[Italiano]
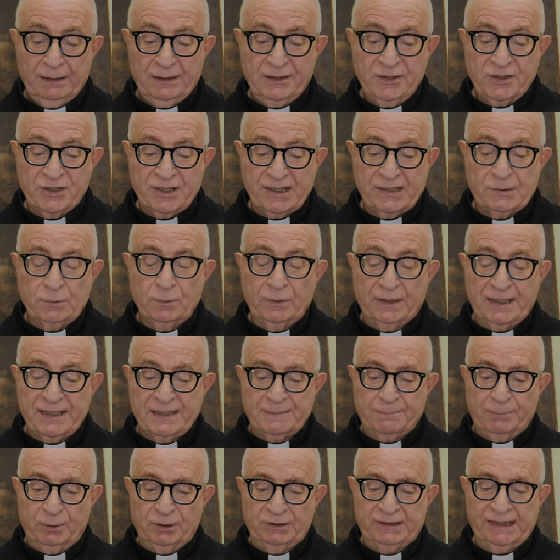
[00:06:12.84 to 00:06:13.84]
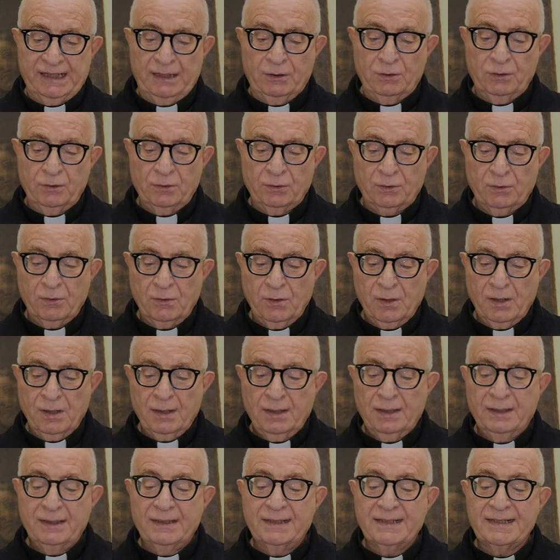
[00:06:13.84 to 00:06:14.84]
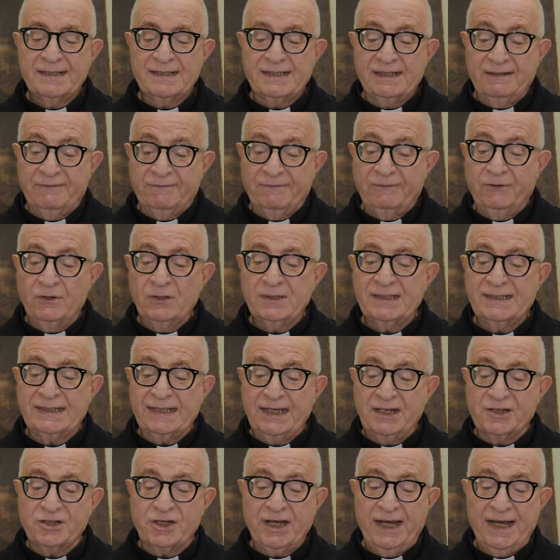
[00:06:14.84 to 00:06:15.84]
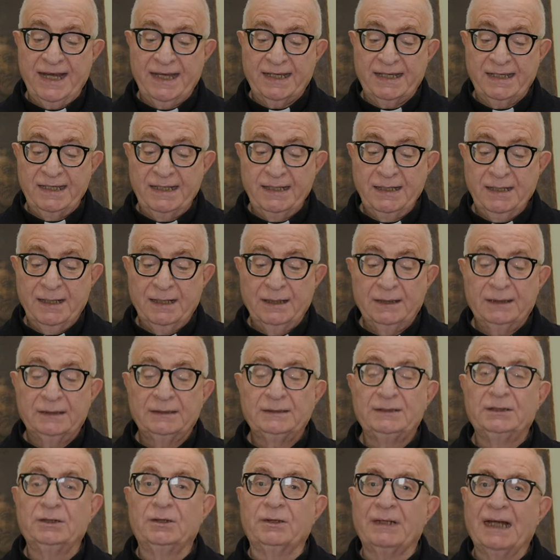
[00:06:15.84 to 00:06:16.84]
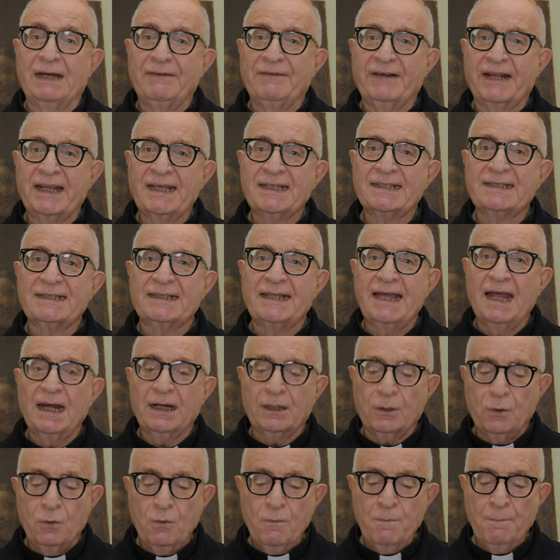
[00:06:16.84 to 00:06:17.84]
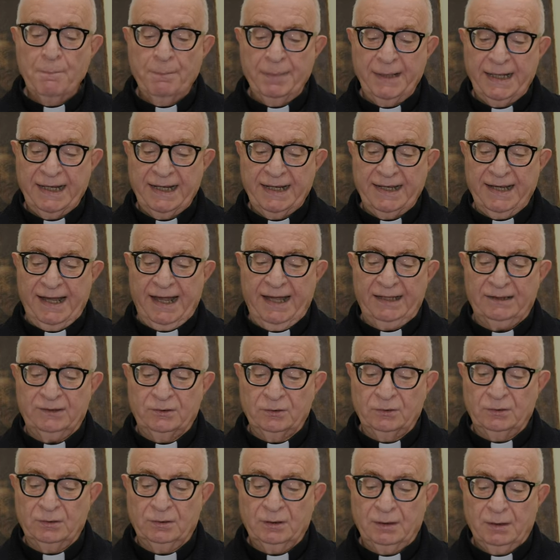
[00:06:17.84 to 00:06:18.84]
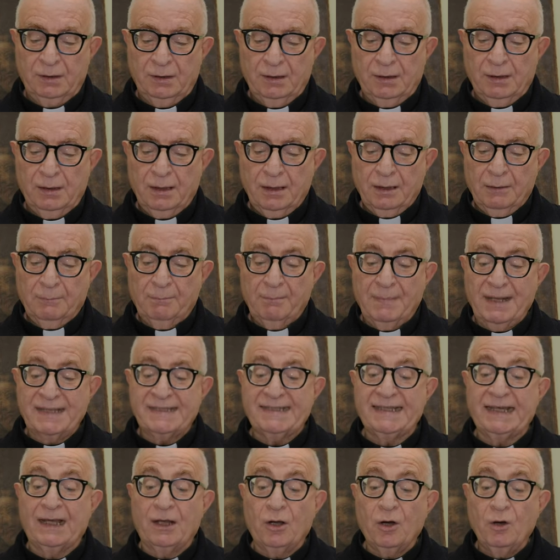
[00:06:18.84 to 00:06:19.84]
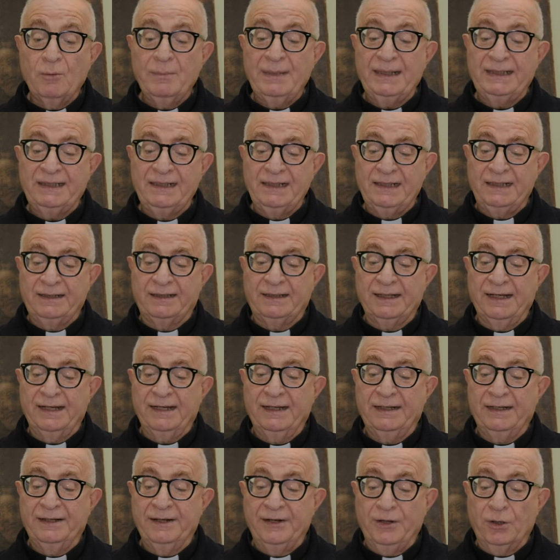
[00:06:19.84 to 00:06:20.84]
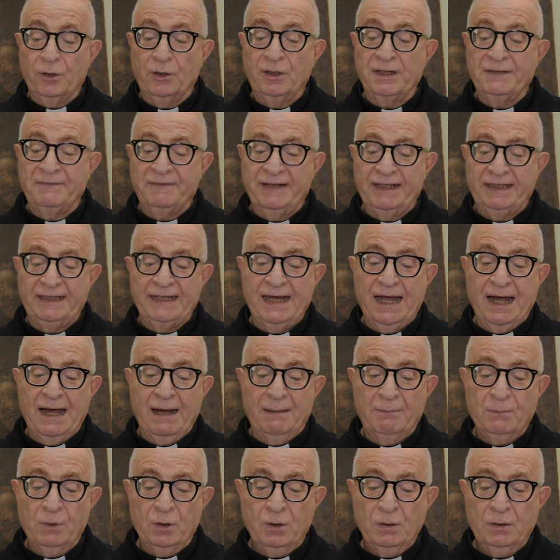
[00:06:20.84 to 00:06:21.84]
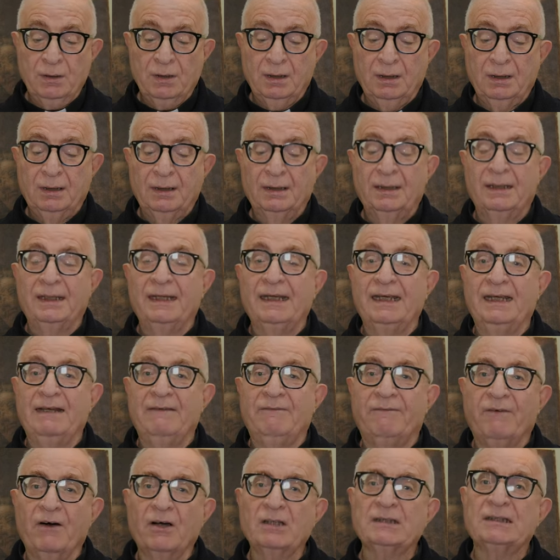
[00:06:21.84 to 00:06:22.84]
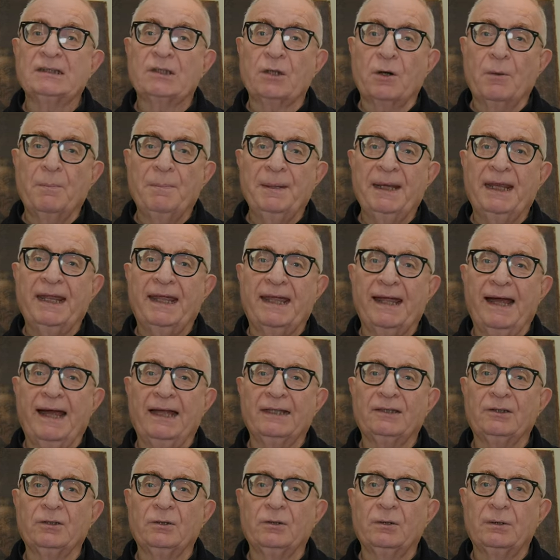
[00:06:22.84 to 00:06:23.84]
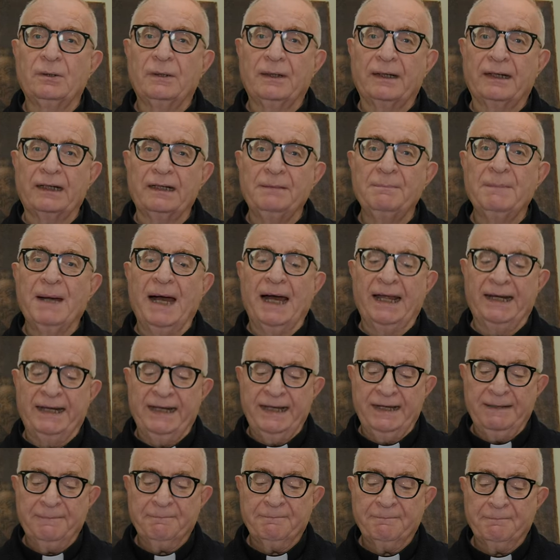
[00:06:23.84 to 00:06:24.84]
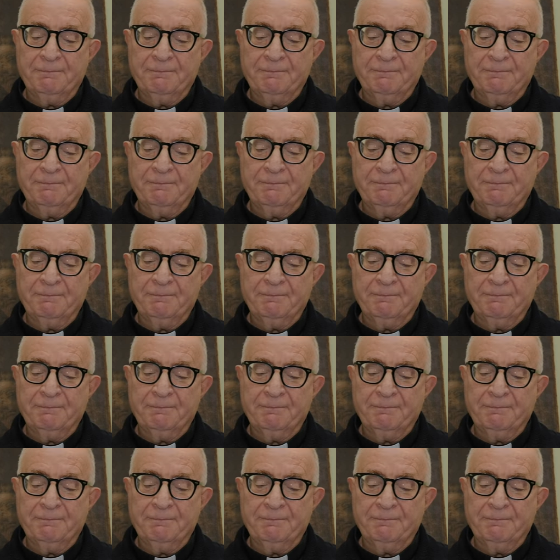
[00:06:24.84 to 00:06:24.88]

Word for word: Gesù rispose loro, se foste ciechi non avreste alcun peccato ma siccome dite noi vediamo, il vostro peccato rimane.